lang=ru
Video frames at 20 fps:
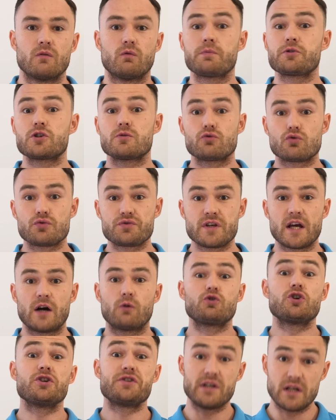В общем, друзья,
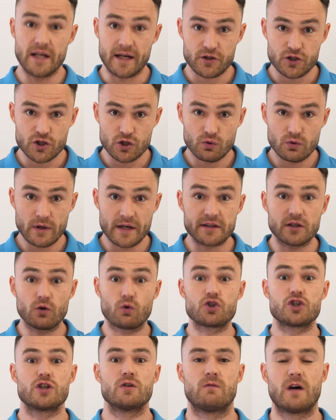учите лексику, это
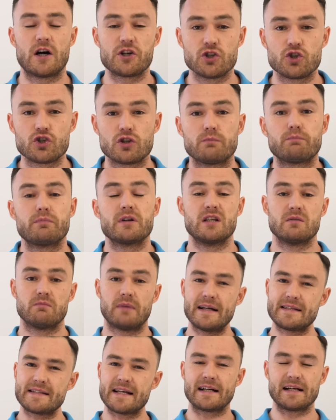очень важно, чтобы
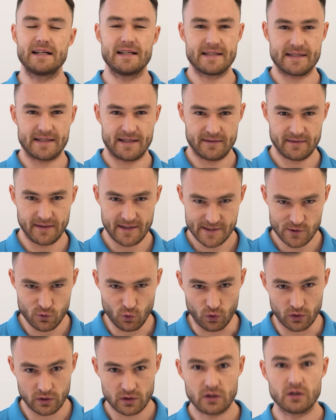понимать английский на
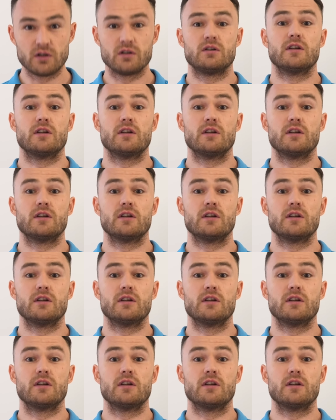слух.